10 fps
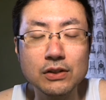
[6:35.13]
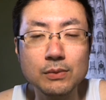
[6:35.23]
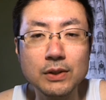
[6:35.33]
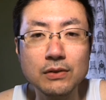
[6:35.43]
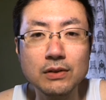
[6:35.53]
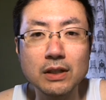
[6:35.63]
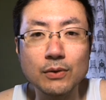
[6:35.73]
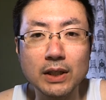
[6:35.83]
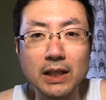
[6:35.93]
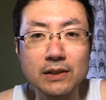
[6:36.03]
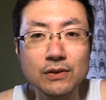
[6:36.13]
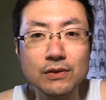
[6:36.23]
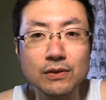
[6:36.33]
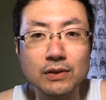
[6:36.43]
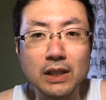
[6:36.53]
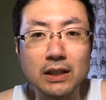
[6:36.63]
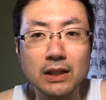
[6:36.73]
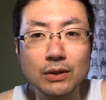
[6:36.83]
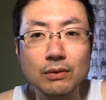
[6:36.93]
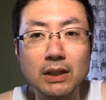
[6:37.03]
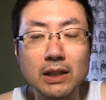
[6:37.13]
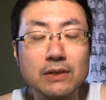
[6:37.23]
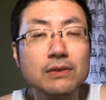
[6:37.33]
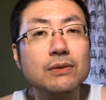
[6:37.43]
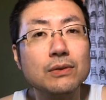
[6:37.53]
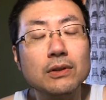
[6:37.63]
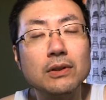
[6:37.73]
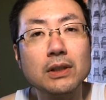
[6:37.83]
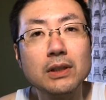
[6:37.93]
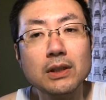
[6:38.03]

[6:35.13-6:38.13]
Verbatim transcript: 遊びというかこれ家族の団らんとか家族の